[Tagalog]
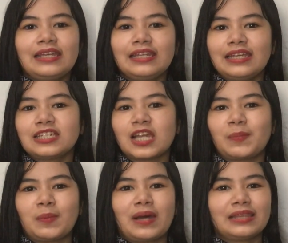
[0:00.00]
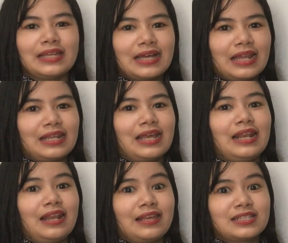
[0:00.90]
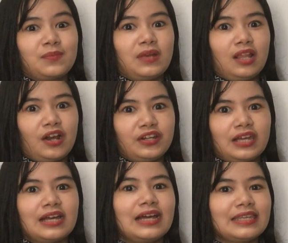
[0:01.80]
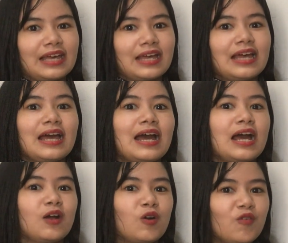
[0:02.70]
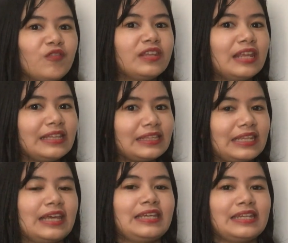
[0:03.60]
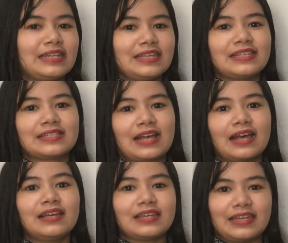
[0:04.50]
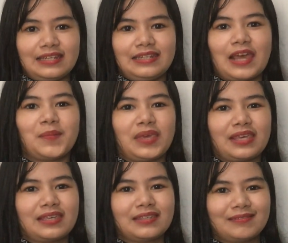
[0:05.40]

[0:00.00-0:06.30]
Hindi siya pamatagalan unlike sa malaria, kaya ang COVID-19 ay hindi isang endemic.